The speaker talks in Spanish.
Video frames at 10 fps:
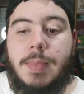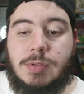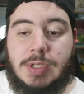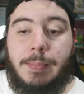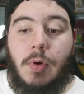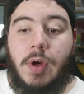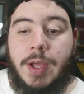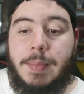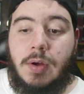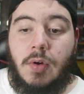Vemos a Paul
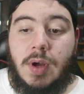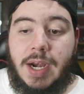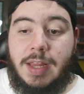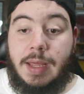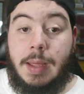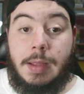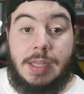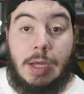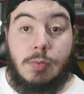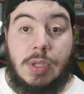Heyman con cara de,
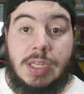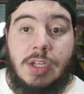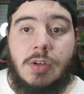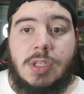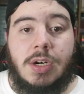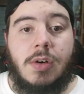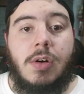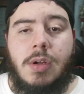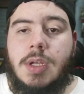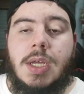auténtico terror,